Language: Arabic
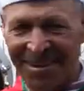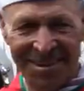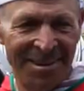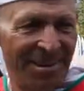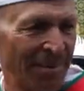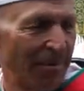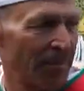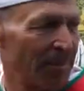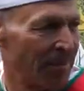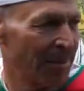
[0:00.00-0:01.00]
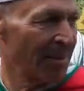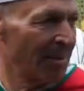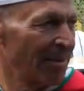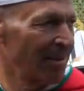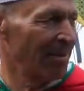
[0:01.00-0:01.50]
المسنين
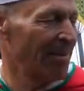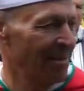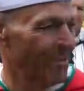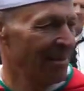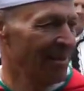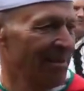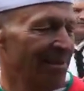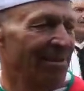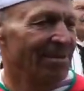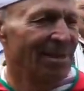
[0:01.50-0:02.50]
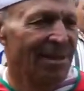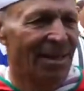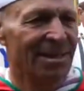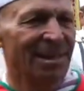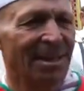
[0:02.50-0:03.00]
اليوم استقبلنا واحد الوفد
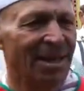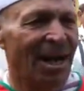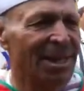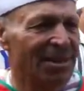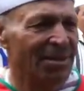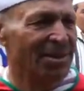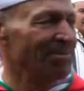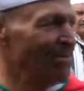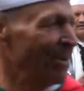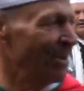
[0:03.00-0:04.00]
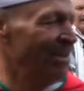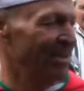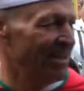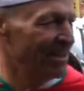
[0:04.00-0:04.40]
آه، جا زيارة لدار